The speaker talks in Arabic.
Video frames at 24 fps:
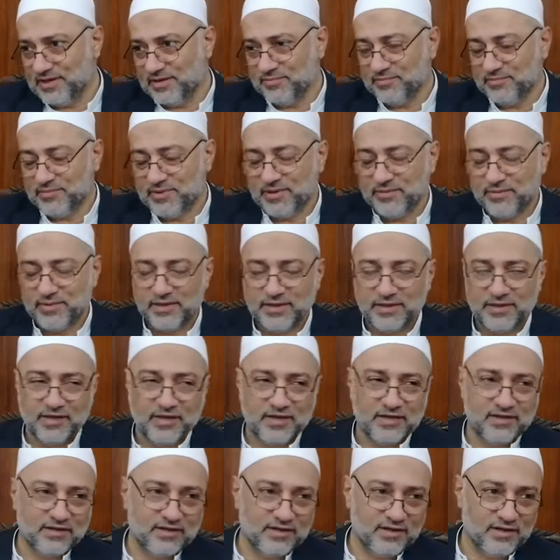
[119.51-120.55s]
ما بين
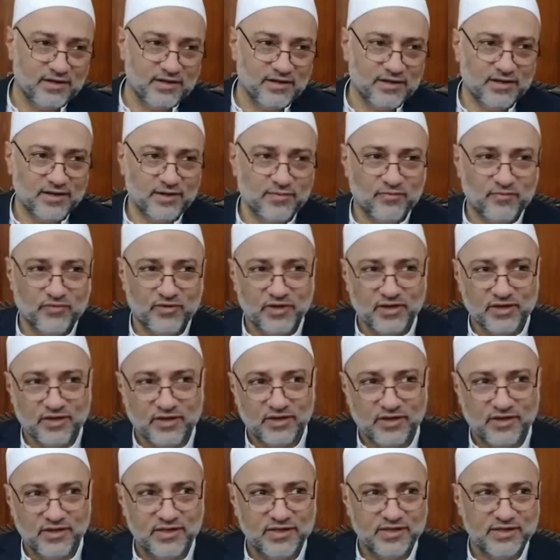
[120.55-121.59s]
النائم
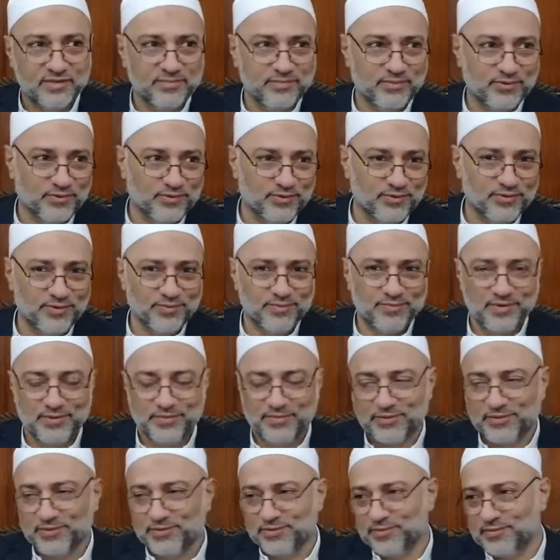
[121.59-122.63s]
والقائم قوم
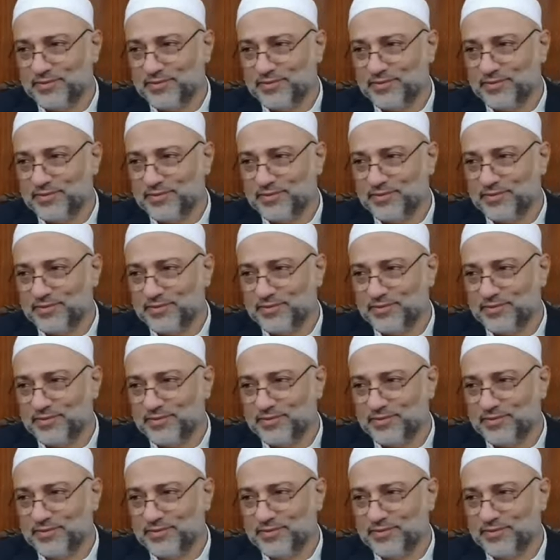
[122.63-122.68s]
بقوم